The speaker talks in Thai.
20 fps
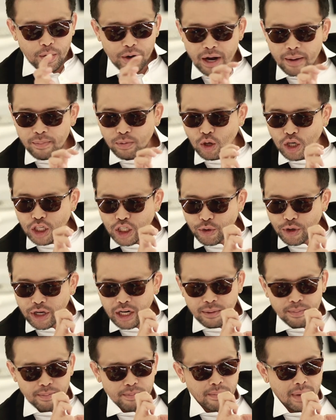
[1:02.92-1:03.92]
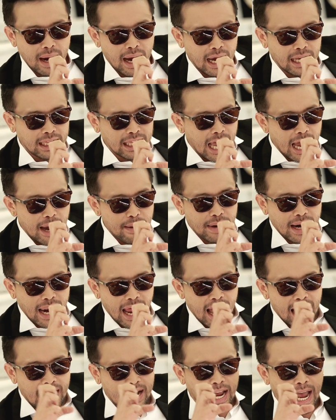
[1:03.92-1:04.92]
ณเริ่มต้นชีวิตมาท่ามก
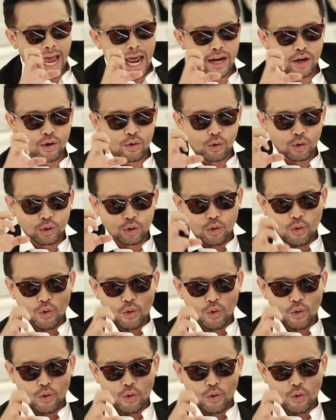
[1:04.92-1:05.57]
ลางการดู